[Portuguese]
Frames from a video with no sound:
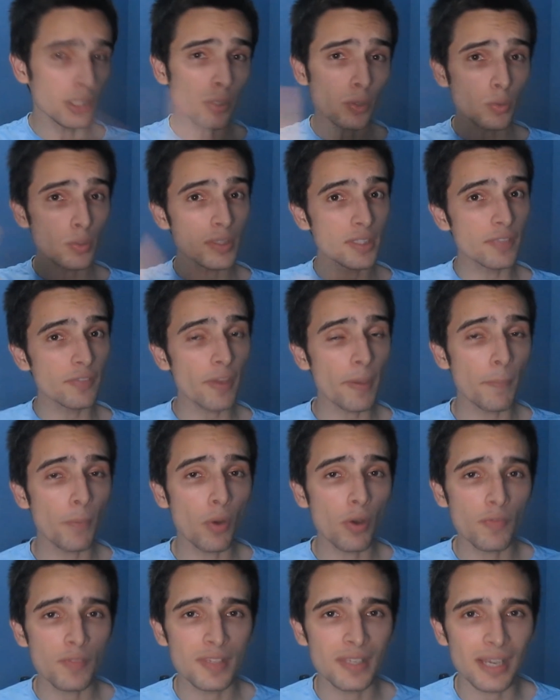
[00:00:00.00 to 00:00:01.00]
Inclusive, é
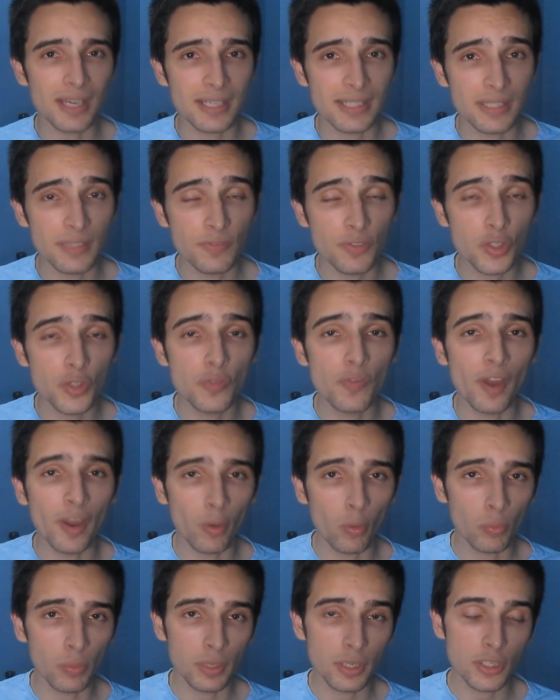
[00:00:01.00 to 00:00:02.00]
bom avisar que esse vídeo vai
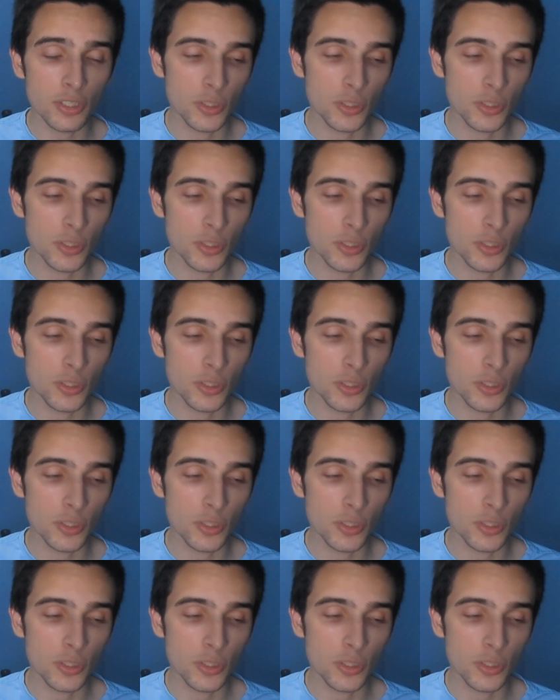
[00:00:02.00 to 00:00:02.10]
conter